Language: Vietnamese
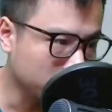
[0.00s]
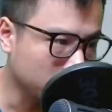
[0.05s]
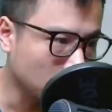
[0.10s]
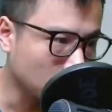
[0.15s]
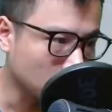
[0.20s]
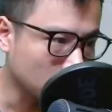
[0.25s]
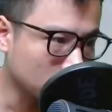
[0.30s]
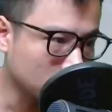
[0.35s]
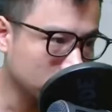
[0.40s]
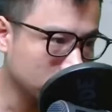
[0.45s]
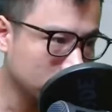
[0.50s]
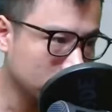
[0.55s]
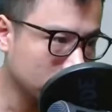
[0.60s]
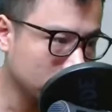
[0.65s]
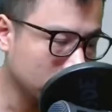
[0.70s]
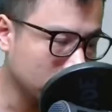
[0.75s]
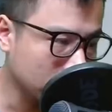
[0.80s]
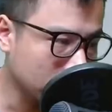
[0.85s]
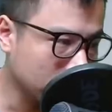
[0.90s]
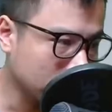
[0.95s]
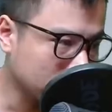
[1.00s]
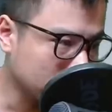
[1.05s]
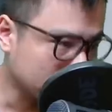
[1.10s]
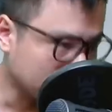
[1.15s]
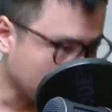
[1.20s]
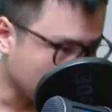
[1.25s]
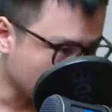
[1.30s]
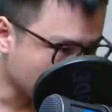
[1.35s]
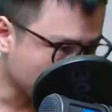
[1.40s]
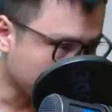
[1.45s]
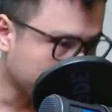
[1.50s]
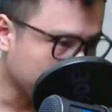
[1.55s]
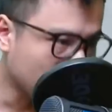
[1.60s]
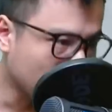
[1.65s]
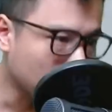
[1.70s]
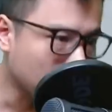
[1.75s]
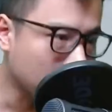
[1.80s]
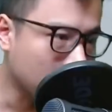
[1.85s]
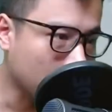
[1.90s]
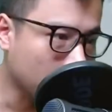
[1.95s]
Phụt. Tào
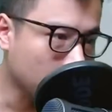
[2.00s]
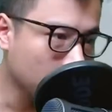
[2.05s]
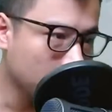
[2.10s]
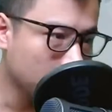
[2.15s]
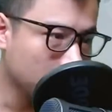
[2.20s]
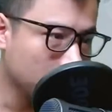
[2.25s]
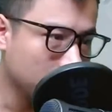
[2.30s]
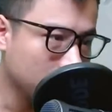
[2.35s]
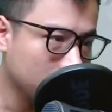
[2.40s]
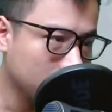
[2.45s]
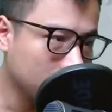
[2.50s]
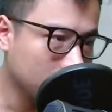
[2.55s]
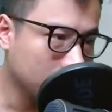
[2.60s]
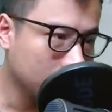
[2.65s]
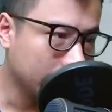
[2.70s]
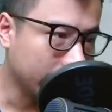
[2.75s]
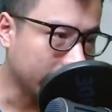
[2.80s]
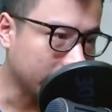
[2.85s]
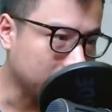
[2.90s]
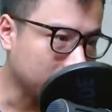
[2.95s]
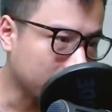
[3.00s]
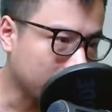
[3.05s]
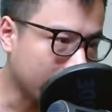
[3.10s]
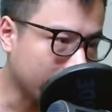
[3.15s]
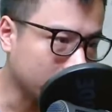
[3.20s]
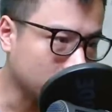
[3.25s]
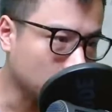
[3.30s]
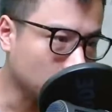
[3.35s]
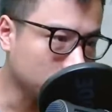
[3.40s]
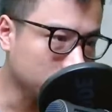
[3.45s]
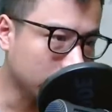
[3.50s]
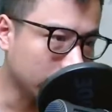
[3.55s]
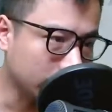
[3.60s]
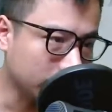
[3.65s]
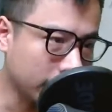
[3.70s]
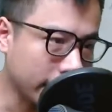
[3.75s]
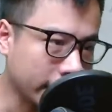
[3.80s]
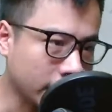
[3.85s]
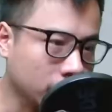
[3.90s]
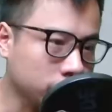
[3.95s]
Doanh hộc máu. Ánh mắt hắn cũng
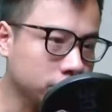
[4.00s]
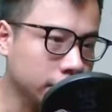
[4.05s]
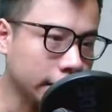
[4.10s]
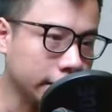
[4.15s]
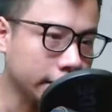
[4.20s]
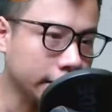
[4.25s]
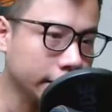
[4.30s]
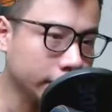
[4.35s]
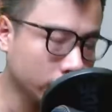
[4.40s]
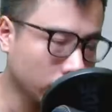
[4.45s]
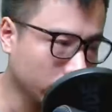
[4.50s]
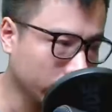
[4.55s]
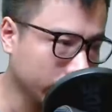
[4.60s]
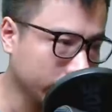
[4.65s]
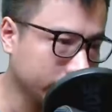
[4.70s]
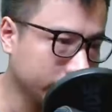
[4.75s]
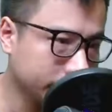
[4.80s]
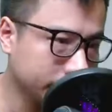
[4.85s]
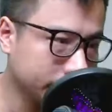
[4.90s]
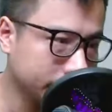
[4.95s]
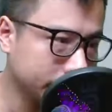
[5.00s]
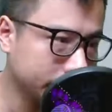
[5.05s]
đầy vẻ không thể tin nổi.